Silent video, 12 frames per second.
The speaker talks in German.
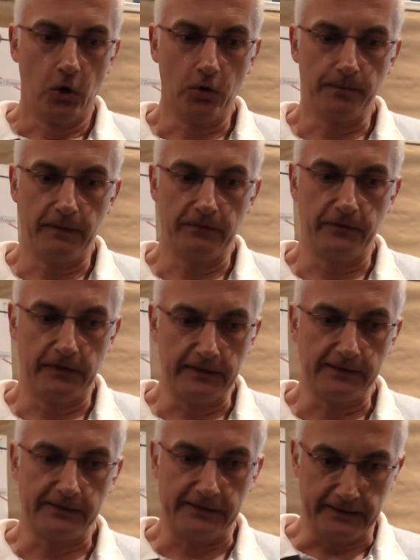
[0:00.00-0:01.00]
Und man
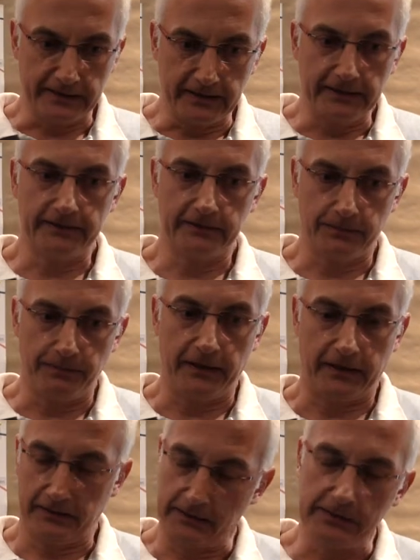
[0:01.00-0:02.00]
wird sicherlich
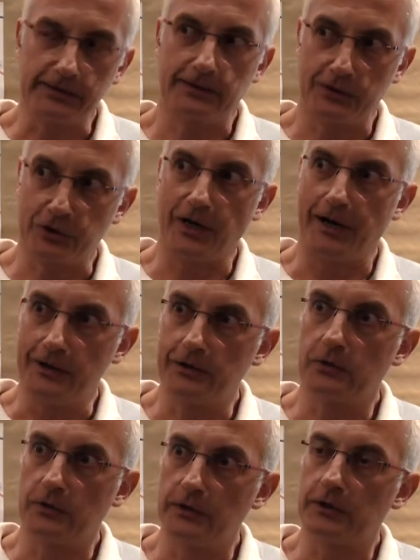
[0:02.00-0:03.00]

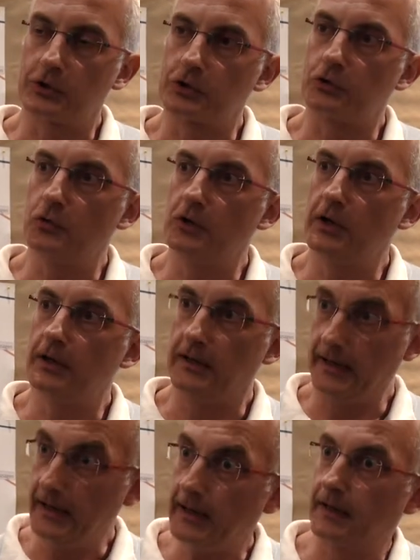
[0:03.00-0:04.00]
Paradiesgestaltung in der Schule
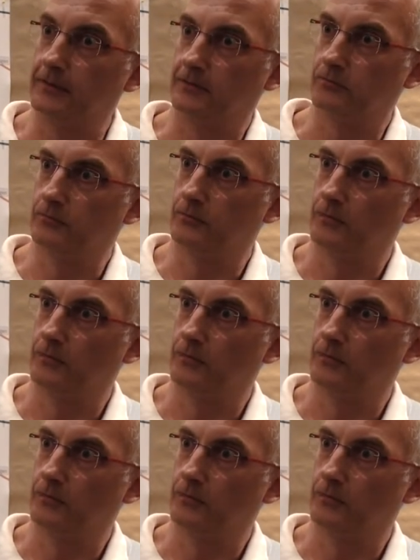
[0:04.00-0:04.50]
lernen.